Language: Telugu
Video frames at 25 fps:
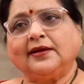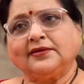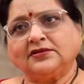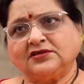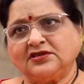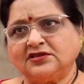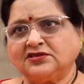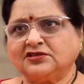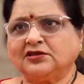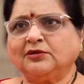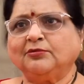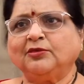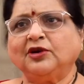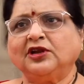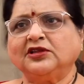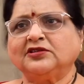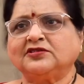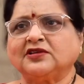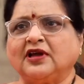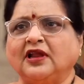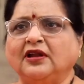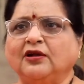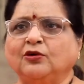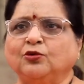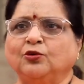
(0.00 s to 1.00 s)
యాక్ట్ చేసినప్పుడు నేను
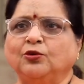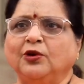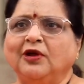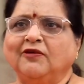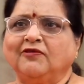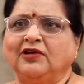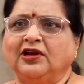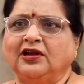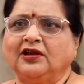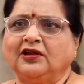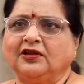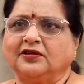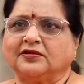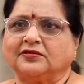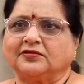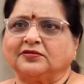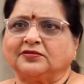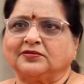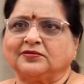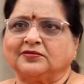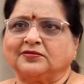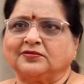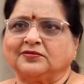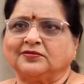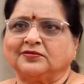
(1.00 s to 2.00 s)
చాలా కూడా వెళ్ళాను
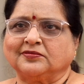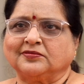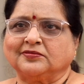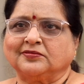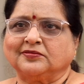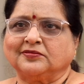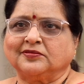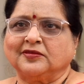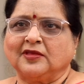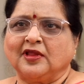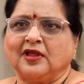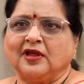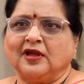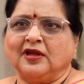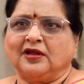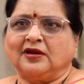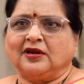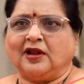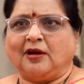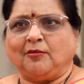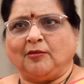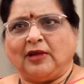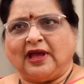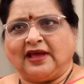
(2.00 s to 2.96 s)
నా